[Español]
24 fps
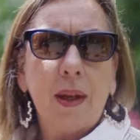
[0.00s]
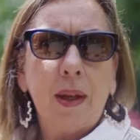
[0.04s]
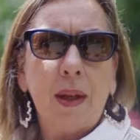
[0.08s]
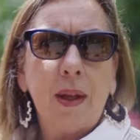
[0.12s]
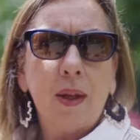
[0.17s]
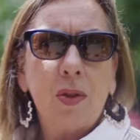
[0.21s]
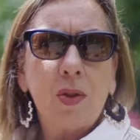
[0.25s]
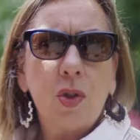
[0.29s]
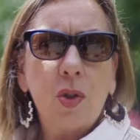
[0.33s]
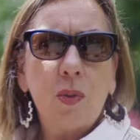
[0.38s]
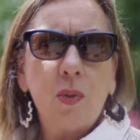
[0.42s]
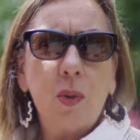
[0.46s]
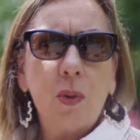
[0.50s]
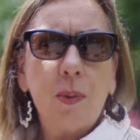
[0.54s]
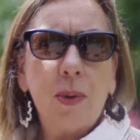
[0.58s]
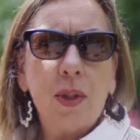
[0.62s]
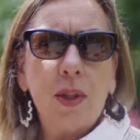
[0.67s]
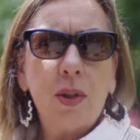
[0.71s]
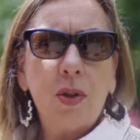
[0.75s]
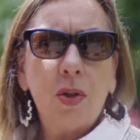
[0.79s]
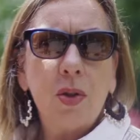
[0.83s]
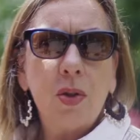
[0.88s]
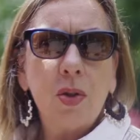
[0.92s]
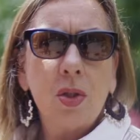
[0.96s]
En estos
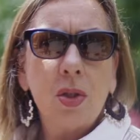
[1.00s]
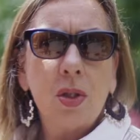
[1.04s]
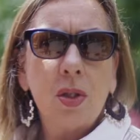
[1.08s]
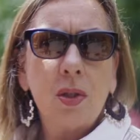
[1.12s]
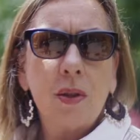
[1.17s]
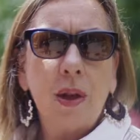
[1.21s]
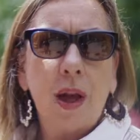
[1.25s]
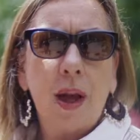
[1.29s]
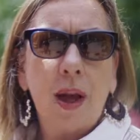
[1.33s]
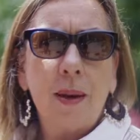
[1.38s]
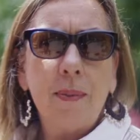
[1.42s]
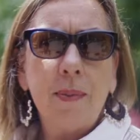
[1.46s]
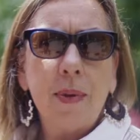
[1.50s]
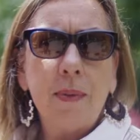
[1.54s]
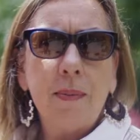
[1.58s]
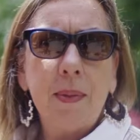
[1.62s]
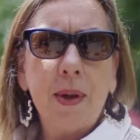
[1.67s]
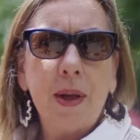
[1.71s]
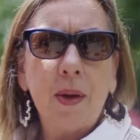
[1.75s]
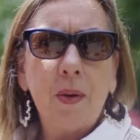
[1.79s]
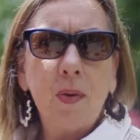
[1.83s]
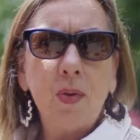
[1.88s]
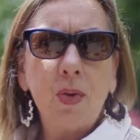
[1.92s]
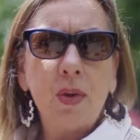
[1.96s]
momentos a mí
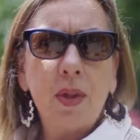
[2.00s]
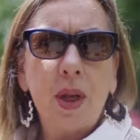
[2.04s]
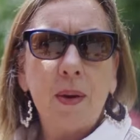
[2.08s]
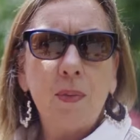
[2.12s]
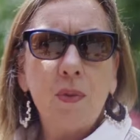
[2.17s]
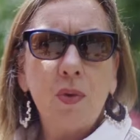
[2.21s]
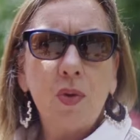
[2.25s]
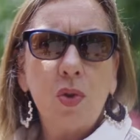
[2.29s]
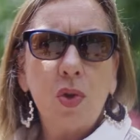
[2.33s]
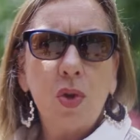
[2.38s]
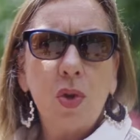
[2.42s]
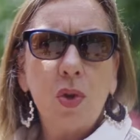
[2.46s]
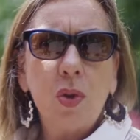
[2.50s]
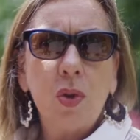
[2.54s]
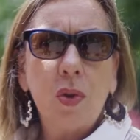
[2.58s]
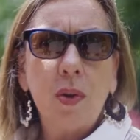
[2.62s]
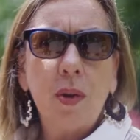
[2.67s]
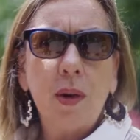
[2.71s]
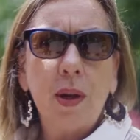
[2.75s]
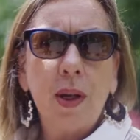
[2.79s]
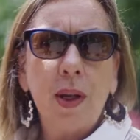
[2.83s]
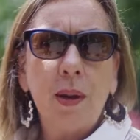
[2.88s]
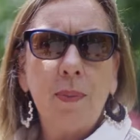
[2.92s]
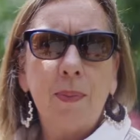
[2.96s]
me gusta
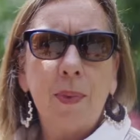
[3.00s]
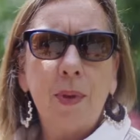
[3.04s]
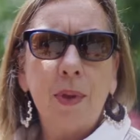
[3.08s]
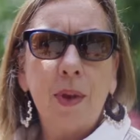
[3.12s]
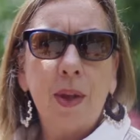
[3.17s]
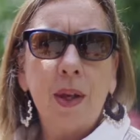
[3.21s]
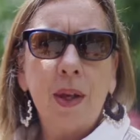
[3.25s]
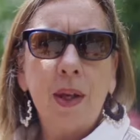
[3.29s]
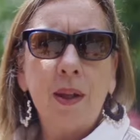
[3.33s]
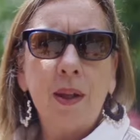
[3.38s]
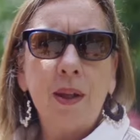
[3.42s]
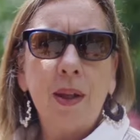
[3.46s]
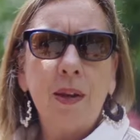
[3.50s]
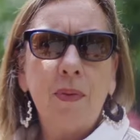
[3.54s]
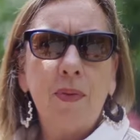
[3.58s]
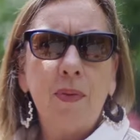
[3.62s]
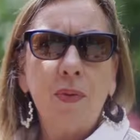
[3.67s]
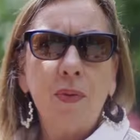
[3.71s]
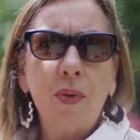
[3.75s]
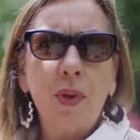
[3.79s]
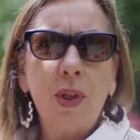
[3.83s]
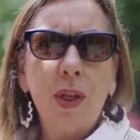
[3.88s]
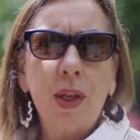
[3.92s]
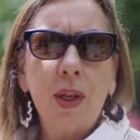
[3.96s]
mucho el poder
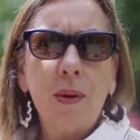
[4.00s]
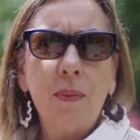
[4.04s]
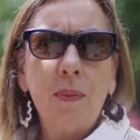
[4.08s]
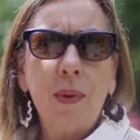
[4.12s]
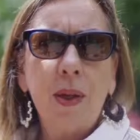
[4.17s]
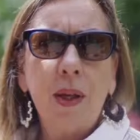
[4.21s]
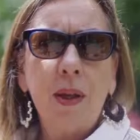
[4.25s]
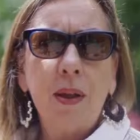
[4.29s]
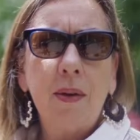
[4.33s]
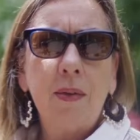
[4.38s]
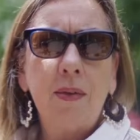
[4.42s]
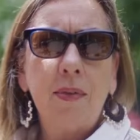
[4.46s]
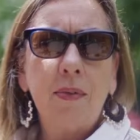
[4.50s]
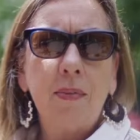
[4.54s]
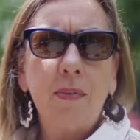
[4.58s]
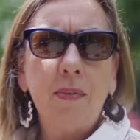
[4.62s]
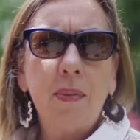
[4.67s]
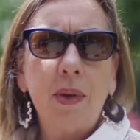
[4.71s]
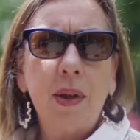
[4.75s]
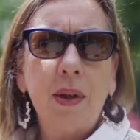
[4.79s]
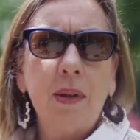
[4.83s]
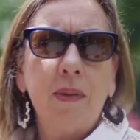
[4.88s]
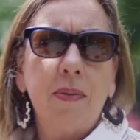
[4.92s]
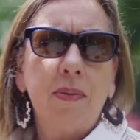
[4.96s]
difundir mi,
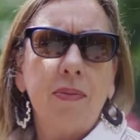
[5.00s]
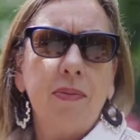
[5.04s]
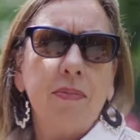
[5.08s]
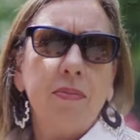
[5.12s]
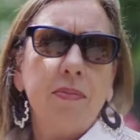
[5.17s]
mi,